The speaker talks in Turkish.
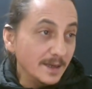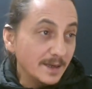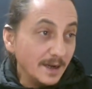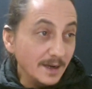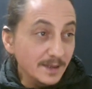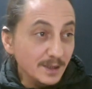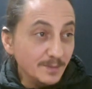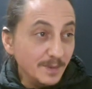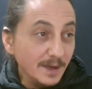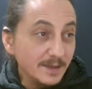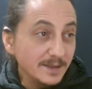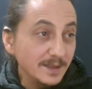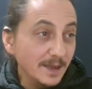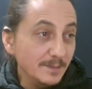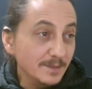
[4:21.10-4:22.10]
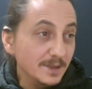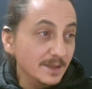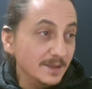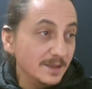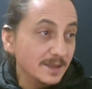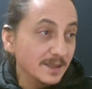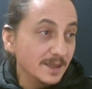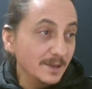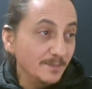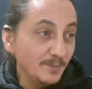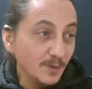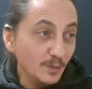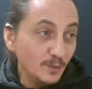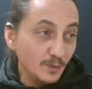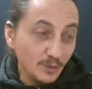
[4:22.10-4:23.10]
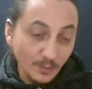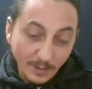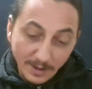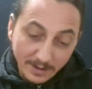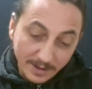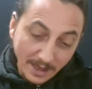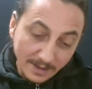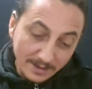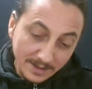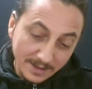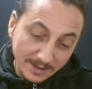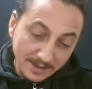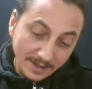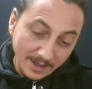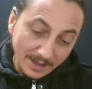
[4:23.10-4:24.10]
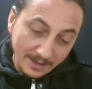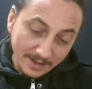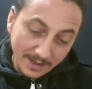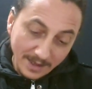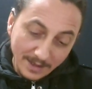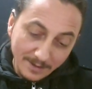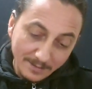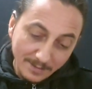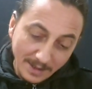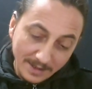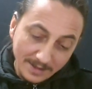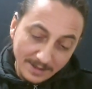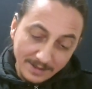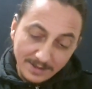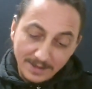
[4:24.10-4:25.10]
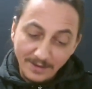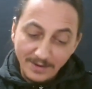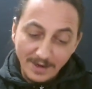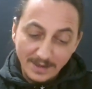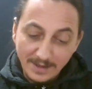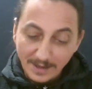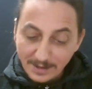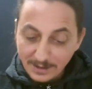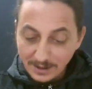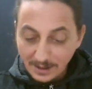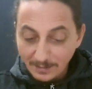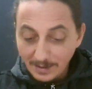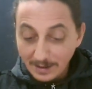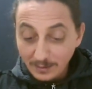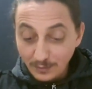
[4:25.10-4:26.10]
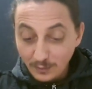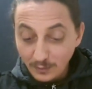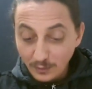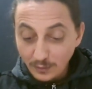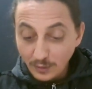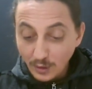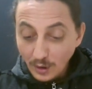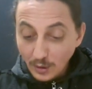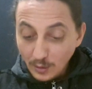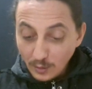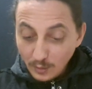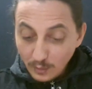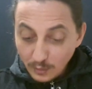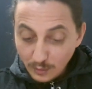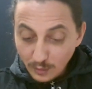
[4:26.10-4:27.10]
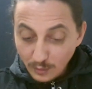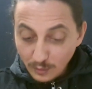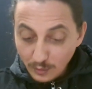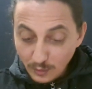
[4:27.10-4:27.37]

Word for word: Kalisberg temsilcisi 3 numaralı Taçsız Kral'da ben yarışsever arkadaşlarıma günün 3.